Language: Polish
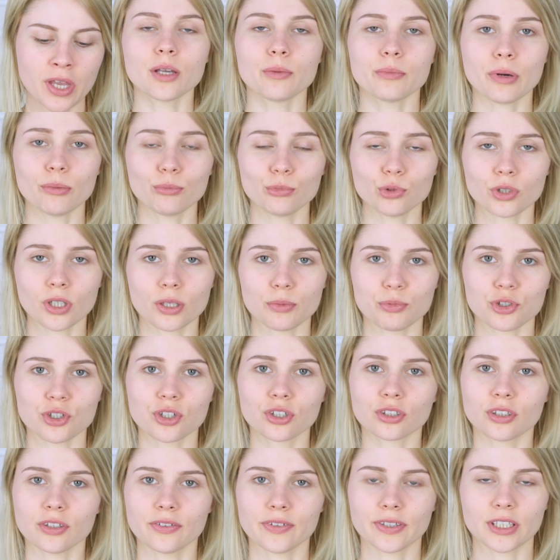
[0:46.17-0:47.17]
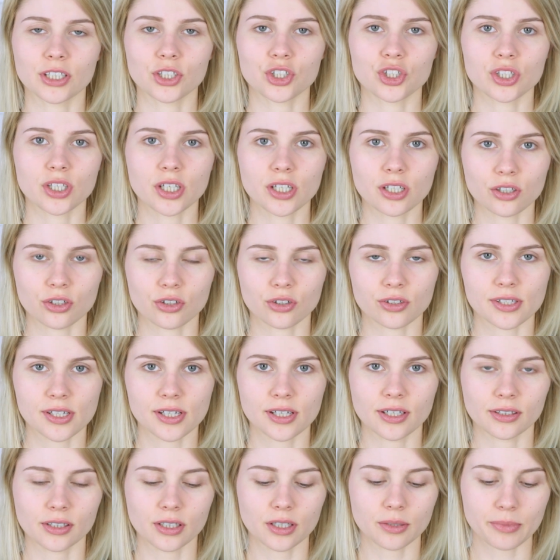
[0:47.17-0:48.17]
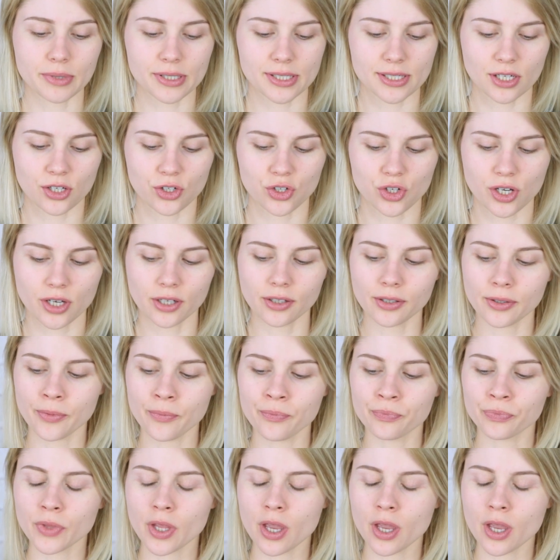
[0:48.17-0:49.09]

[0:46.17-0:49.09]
i mam tutaj przygotowane cztery rodzaje tych maseczek.